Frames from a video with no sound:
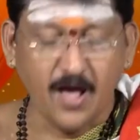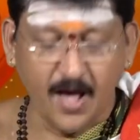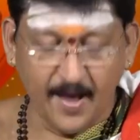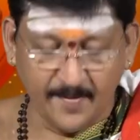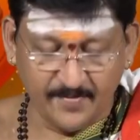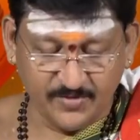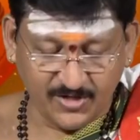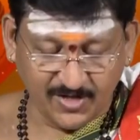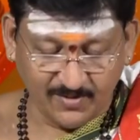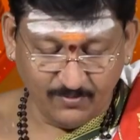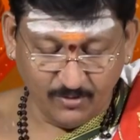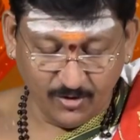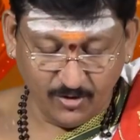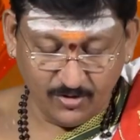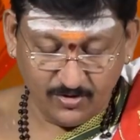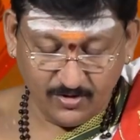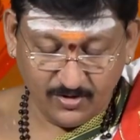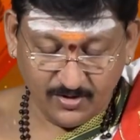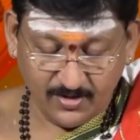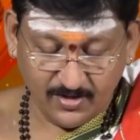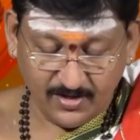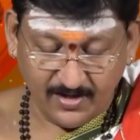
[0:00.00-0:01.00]
అంశములు
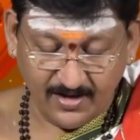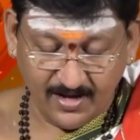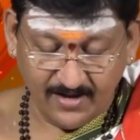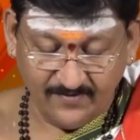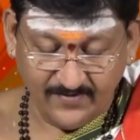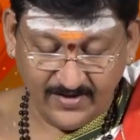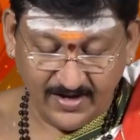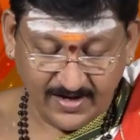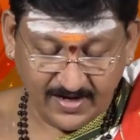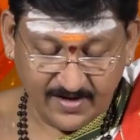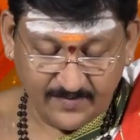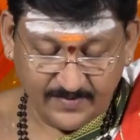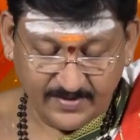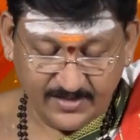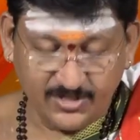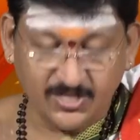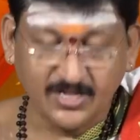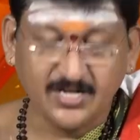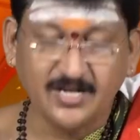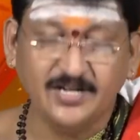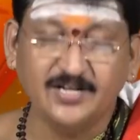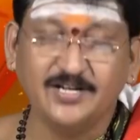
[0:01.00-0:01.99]
ఏవీ
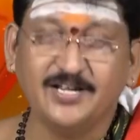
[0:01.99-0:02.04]
కనిపించటం